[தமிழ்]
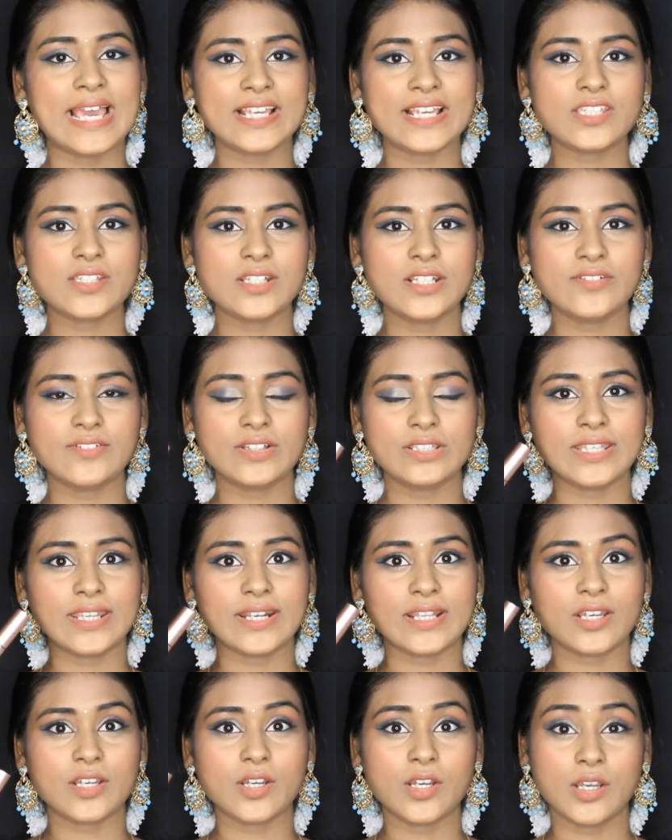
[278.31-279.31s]
ஆக்சுவலி வந்து
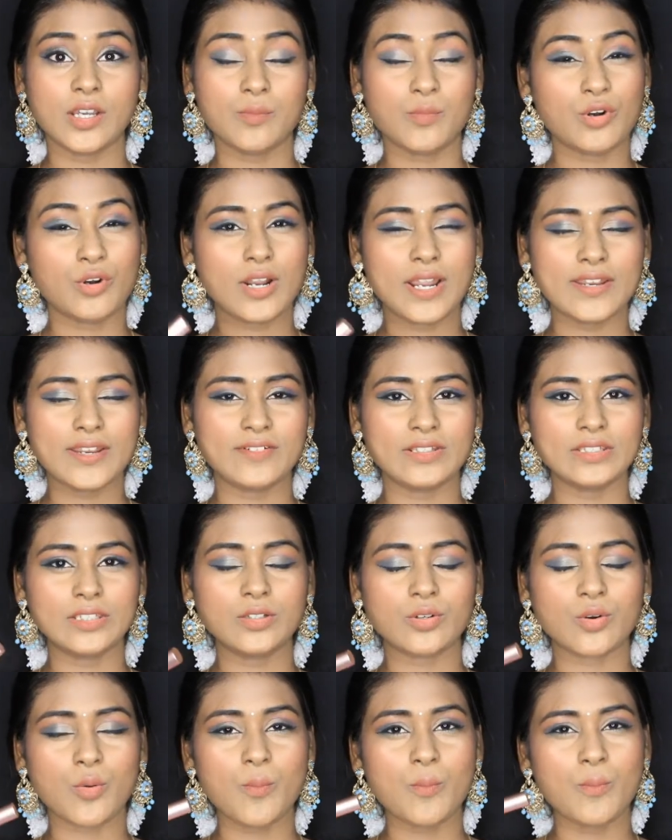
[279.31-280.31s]
எனக்கு முன்னாடி
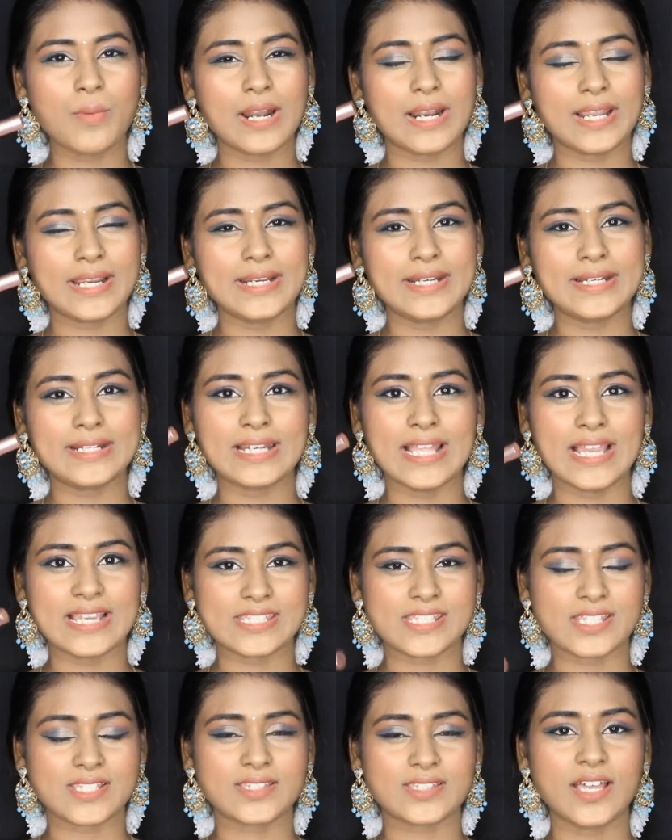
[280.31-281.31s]
வந்து ரொம்ப லைட்
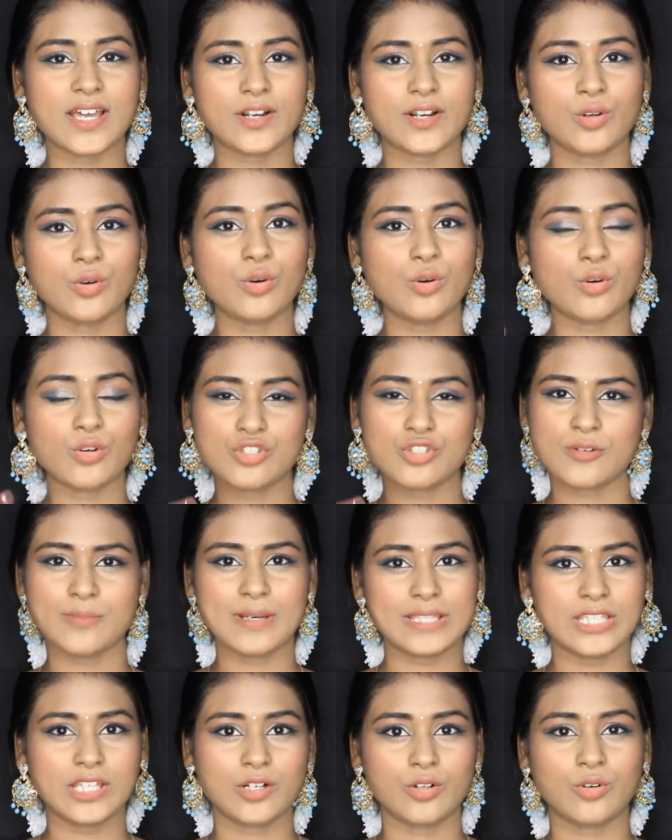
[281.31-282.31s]
லேஷஸ் தான் இருக்கும்
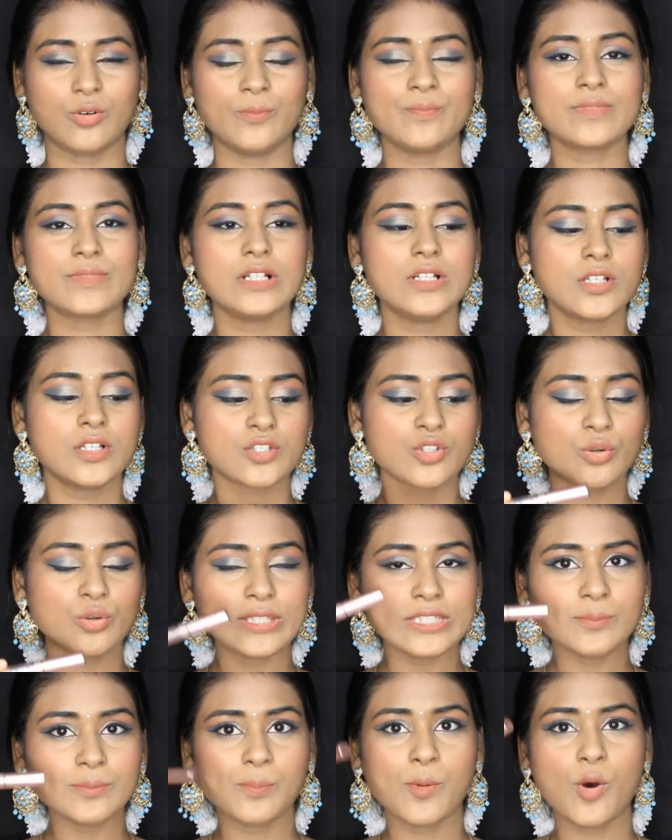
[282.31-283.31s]
கொஞ்சமாக தான் இருக்கும் ஸோ
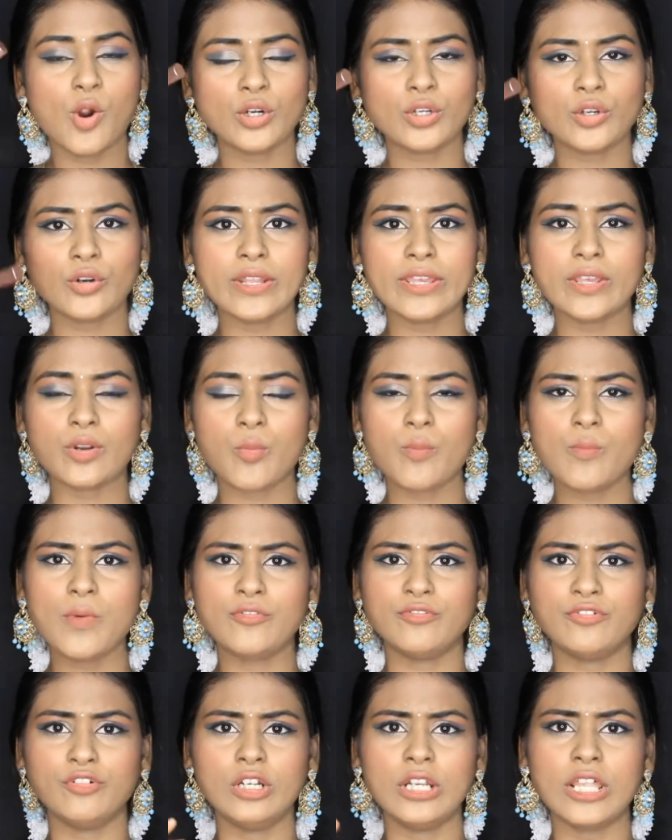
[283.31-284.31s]
இது போட்டோன்னே
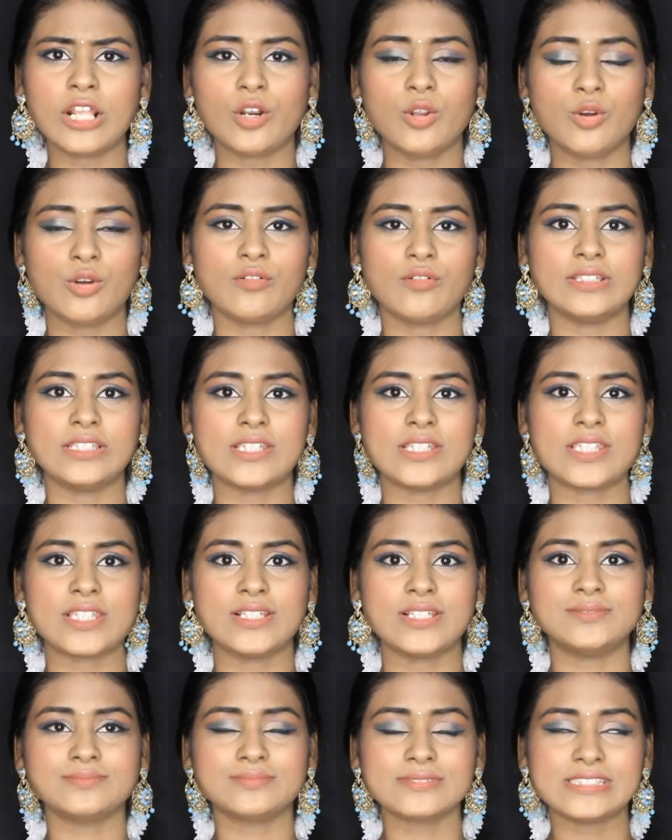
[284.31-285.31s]
ரொம்ப ஃபுல்லர் லுக்
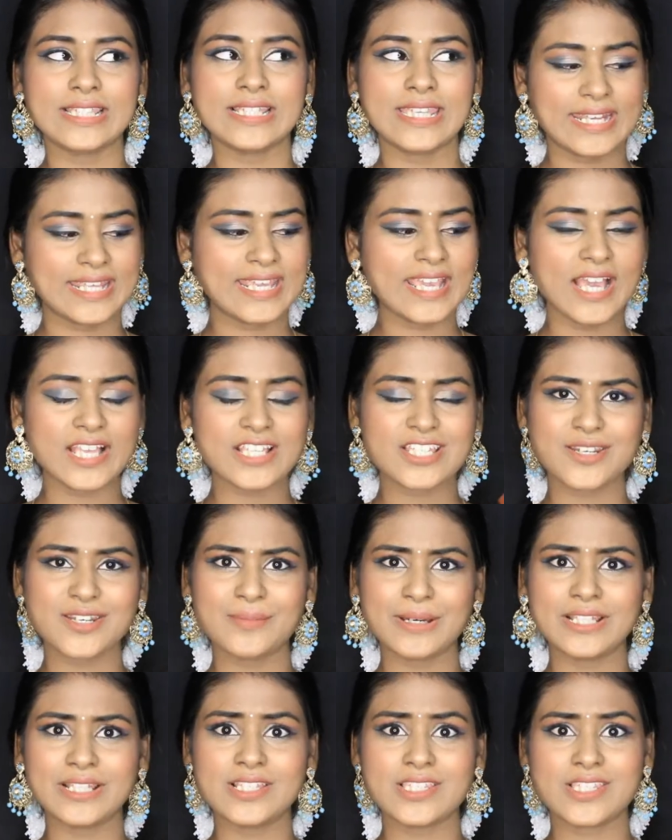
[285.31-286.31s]
வந்துச்சு எனக்கே
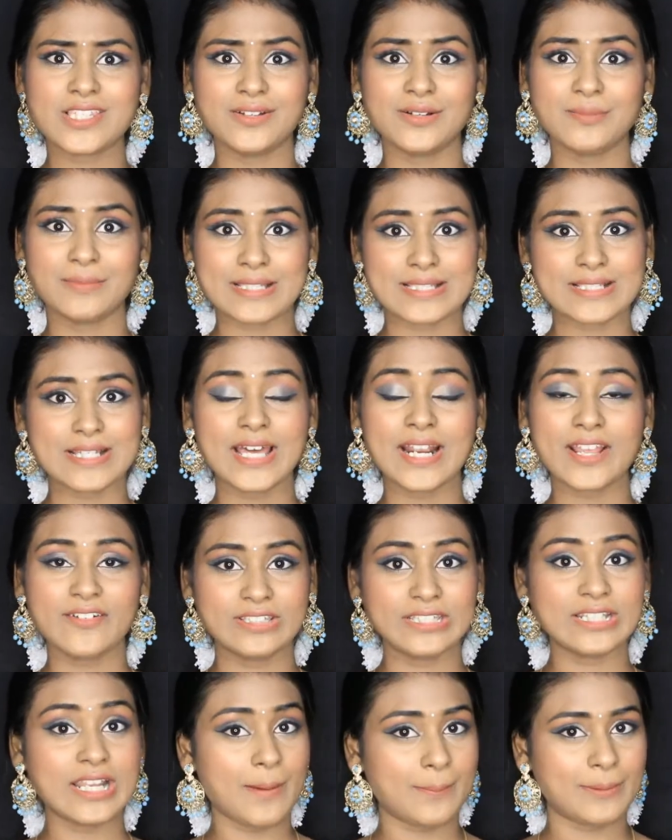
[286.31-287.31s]
ஆச்சரியமாக இருந்துச்சு மஸ்காரா
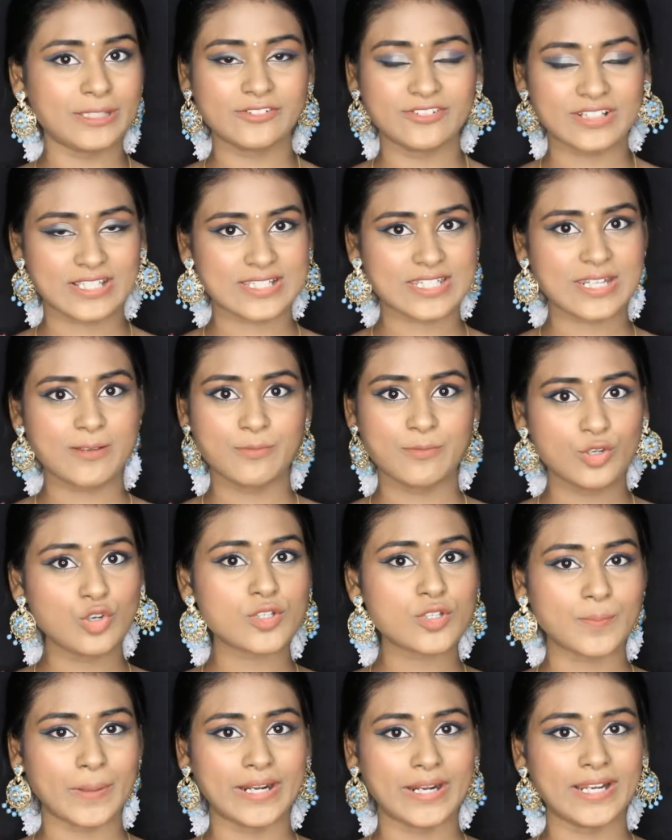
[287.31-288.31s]
வந்து நான் அப்போ தான் ஃபஸ்ட் டைம்
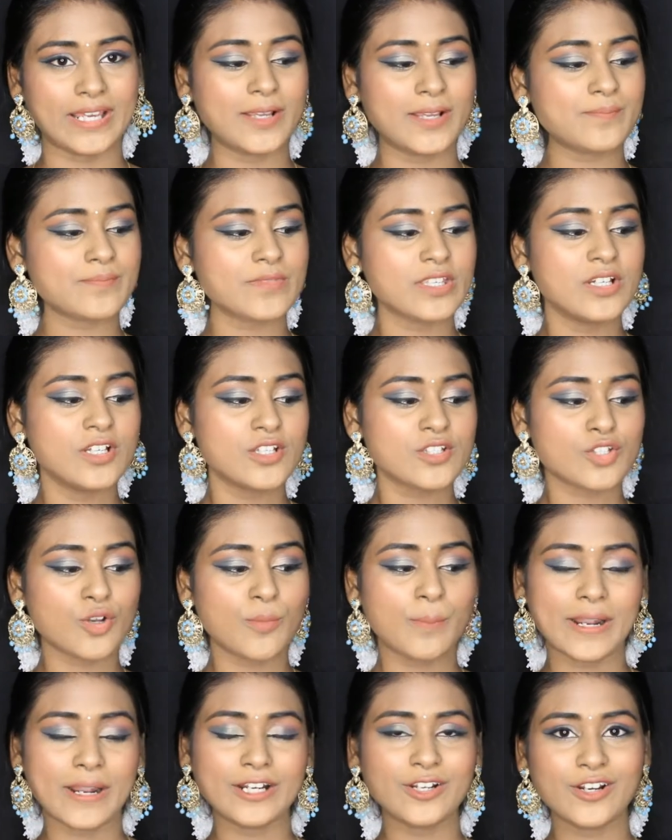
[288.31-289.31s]
யூஸ் பண்ணேன்
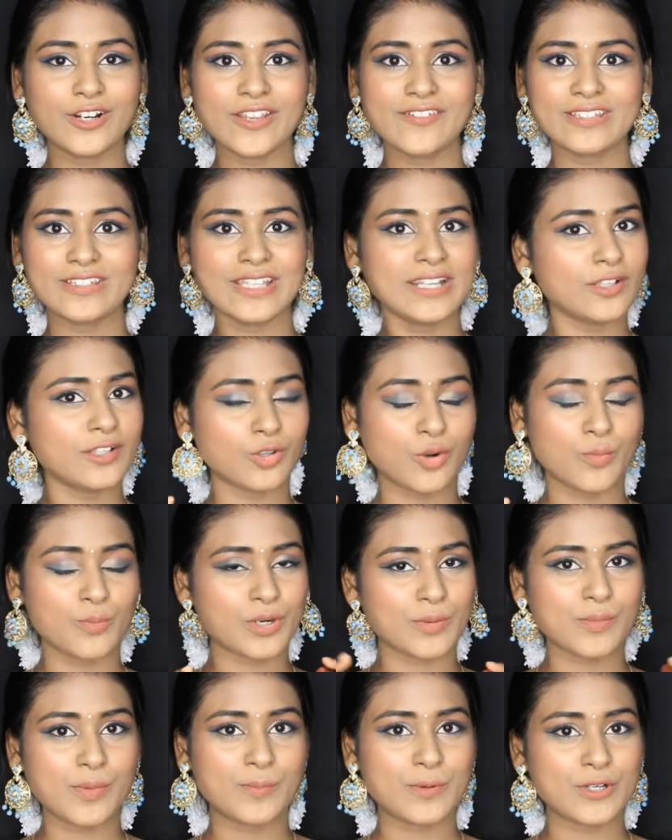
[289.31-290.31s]
ஸோ பண்ணோன்னே வந்து எனக்கு
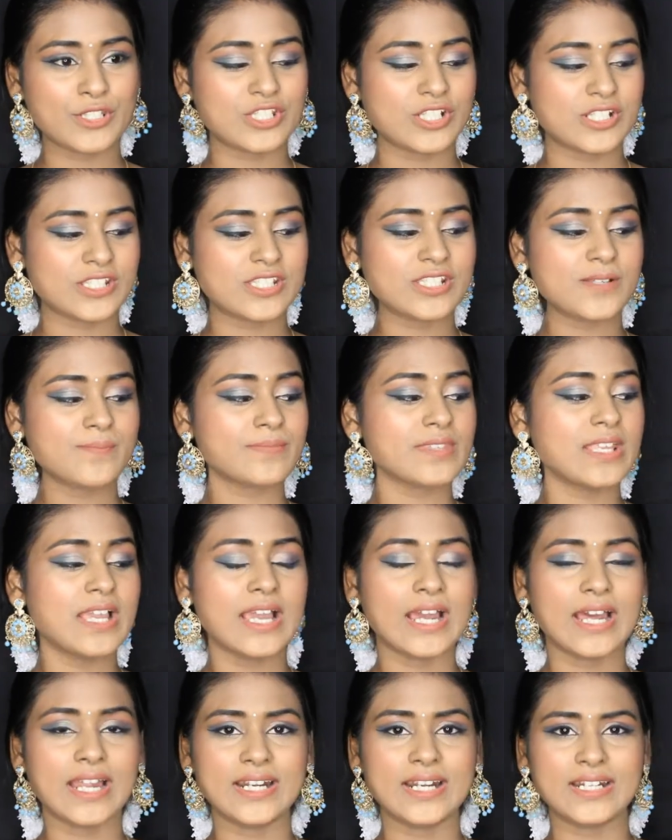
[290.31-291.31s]
ரொம்ப ரொம்ப பிடிச்சிருச்சு
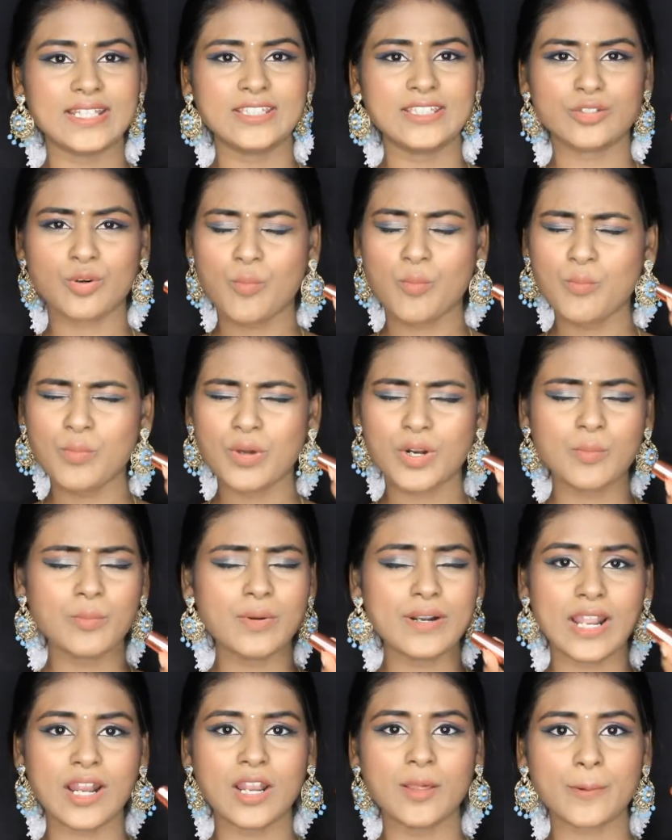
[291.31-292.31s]
அண்ட் இது ரொம்ப
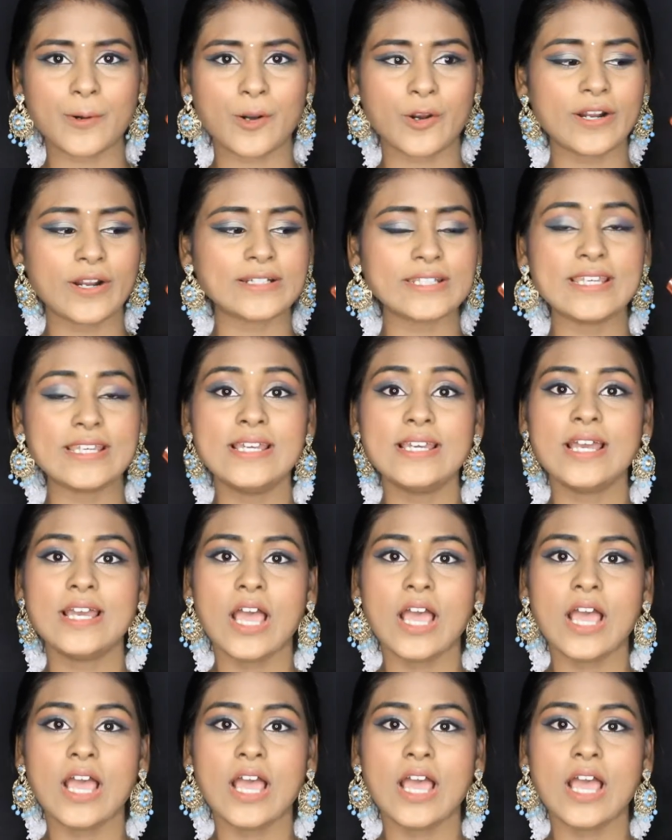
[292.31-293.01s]
ரொம்ப நல்ல ப்ராடக்ட்